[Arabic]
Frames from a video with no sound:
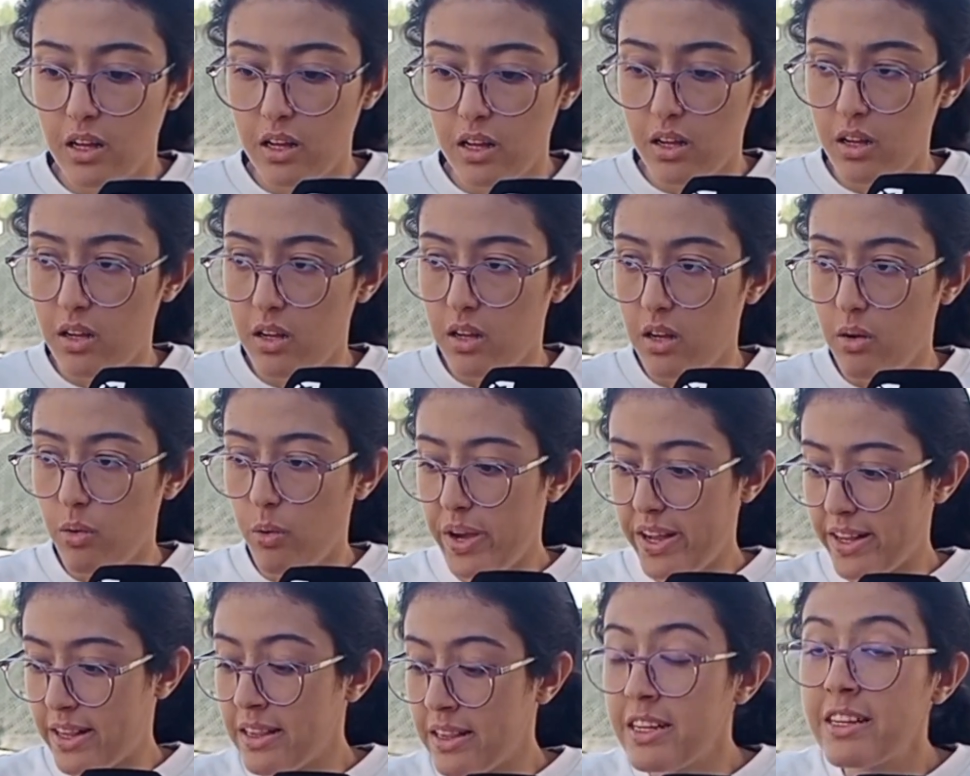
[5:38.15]

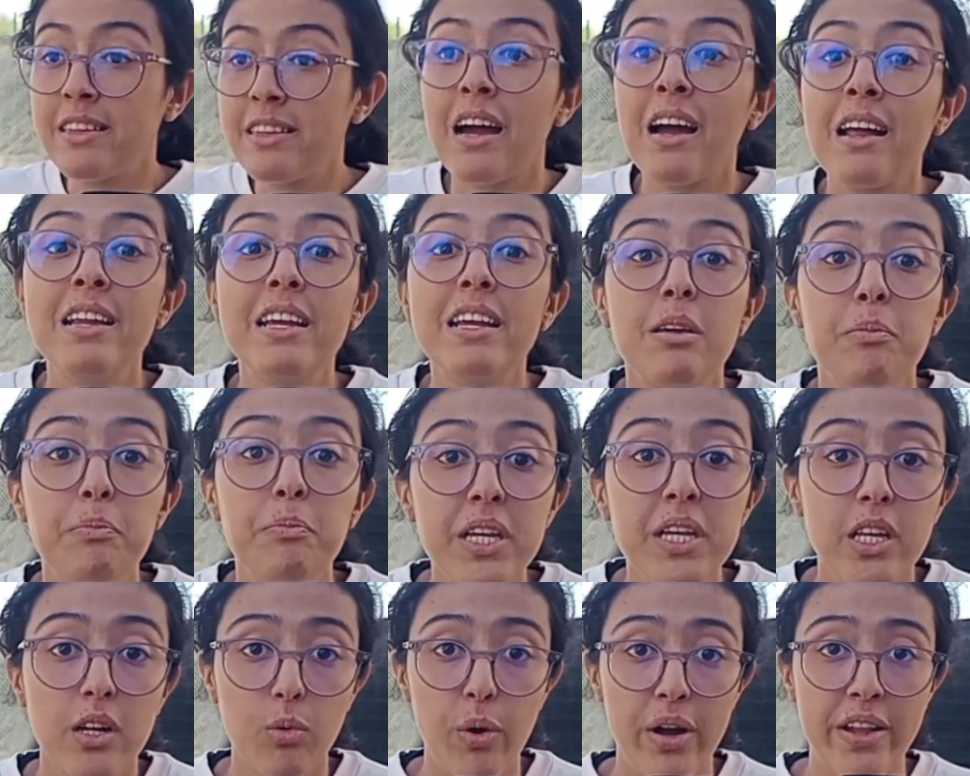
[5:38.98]
واحد النطاق اللي
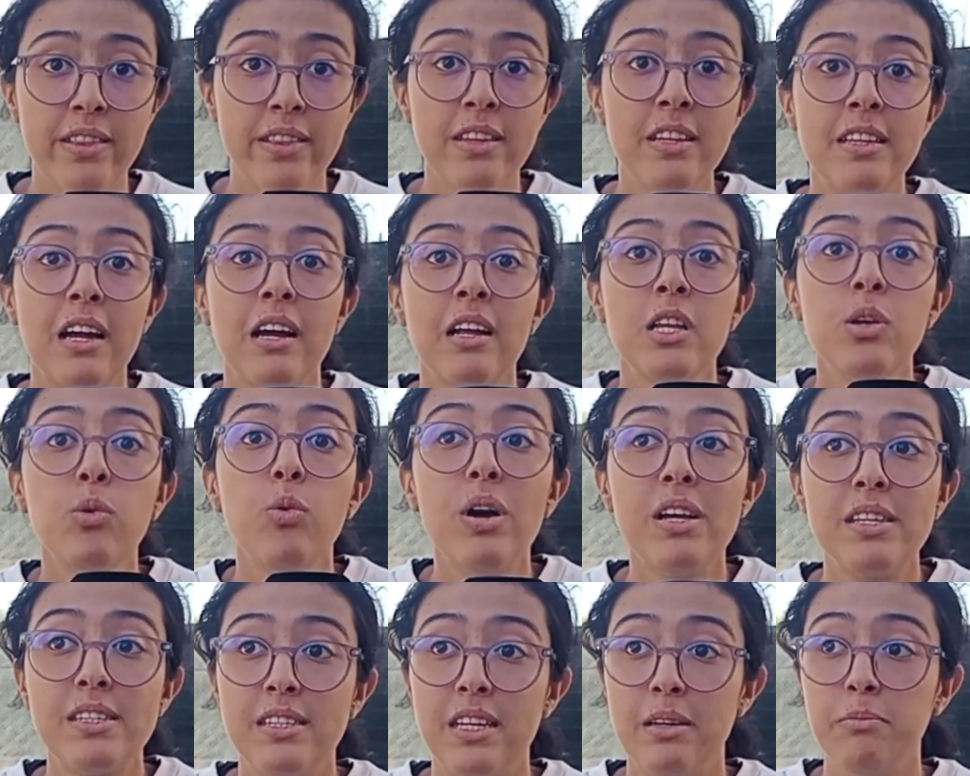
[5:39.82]
كبير واحد النطاق اللي
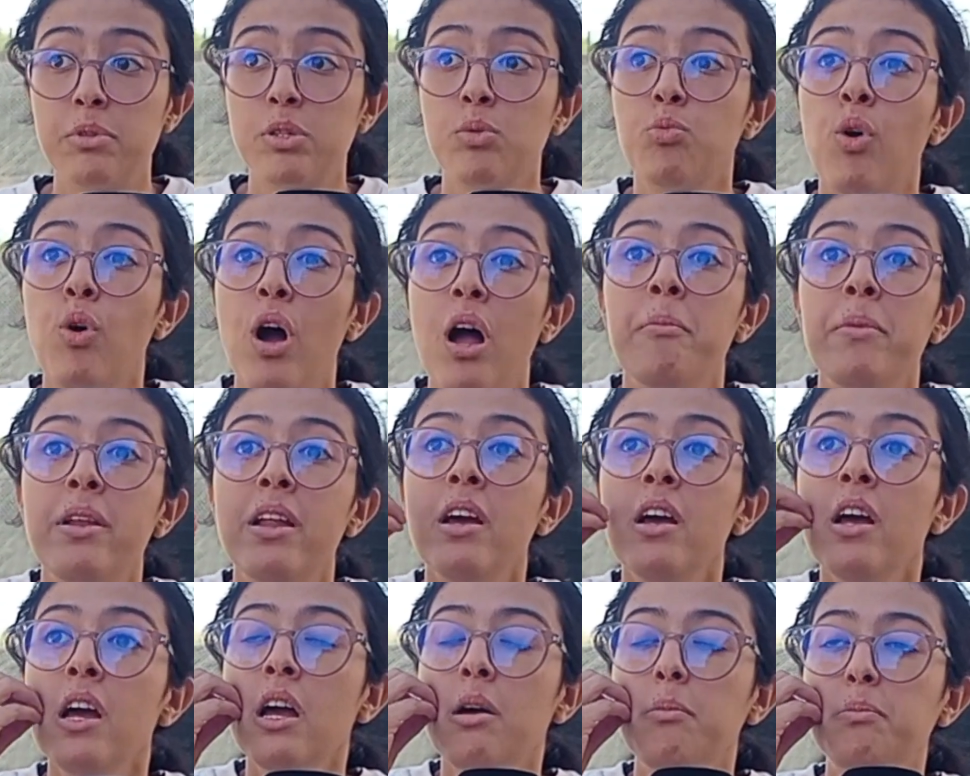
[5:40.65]
واسع مجموعه من
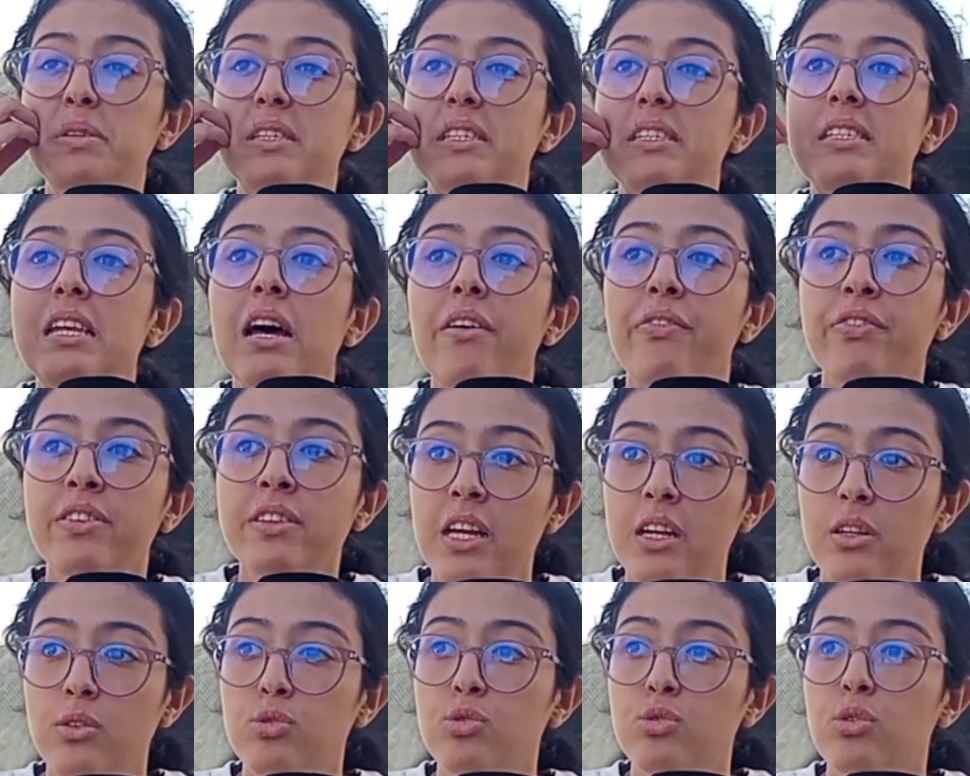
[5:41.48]
بزاف نتاع
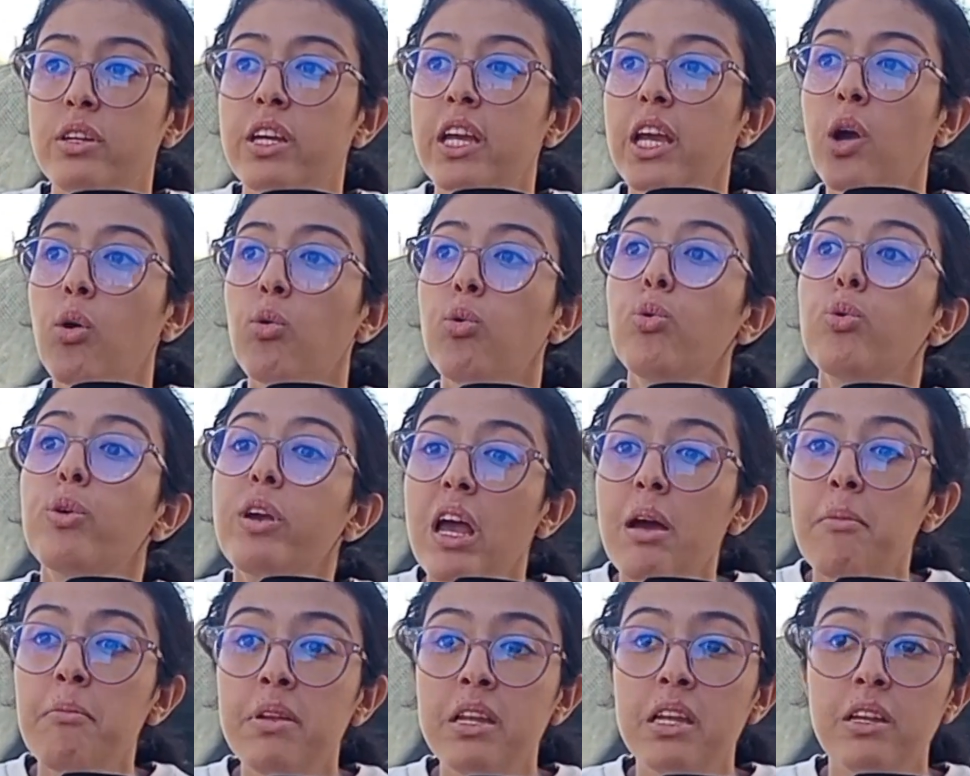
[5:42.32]
الدور كيخويو
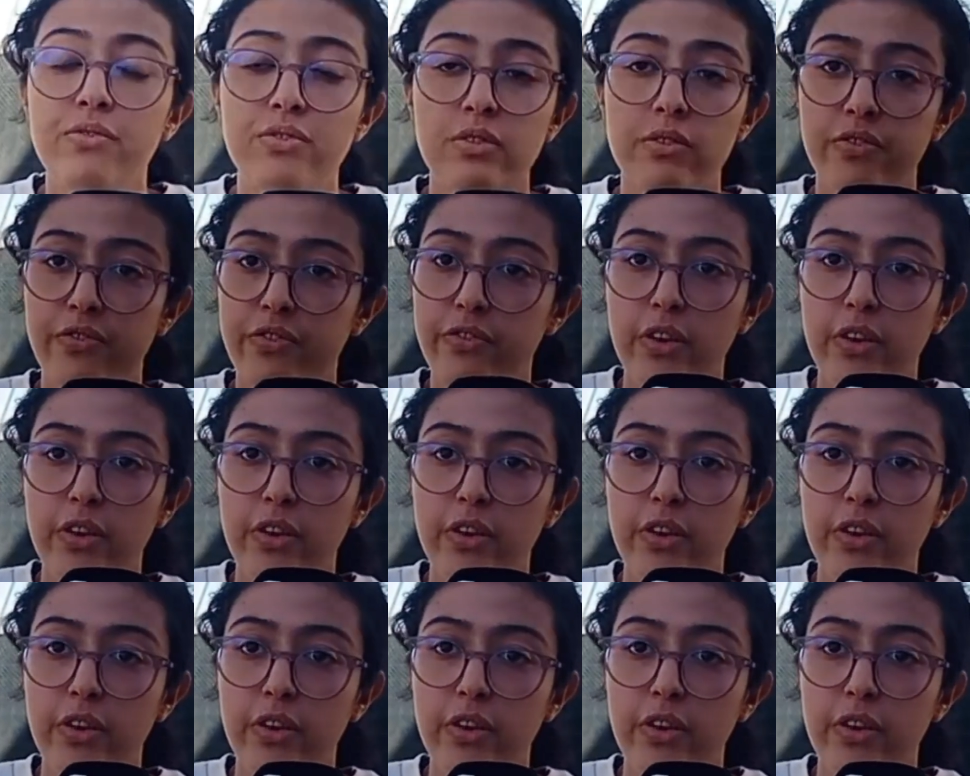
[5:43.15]
كاملين في,